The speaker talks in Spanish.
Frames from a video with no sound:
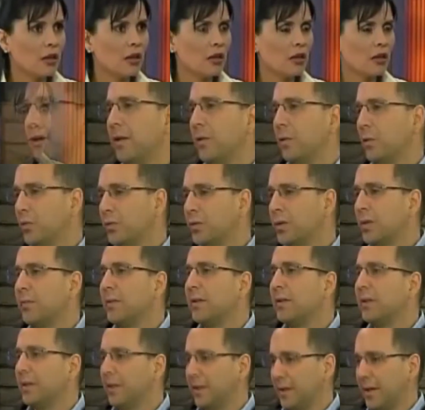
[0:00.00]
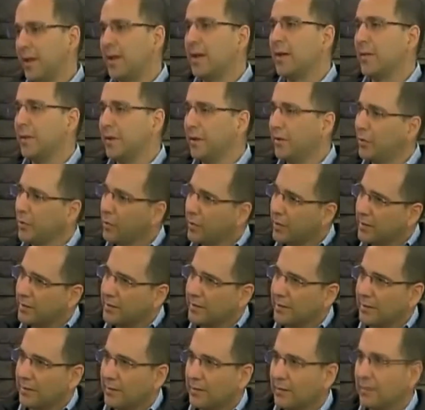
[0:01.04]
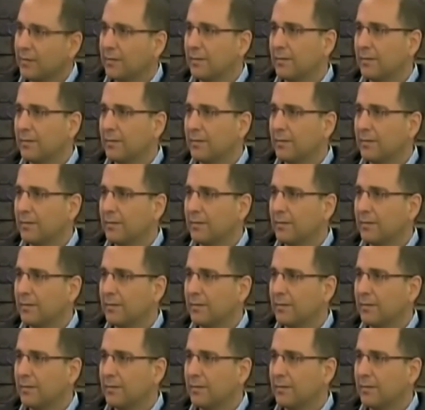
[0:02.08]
de la ley es justamente que haya meritocracia.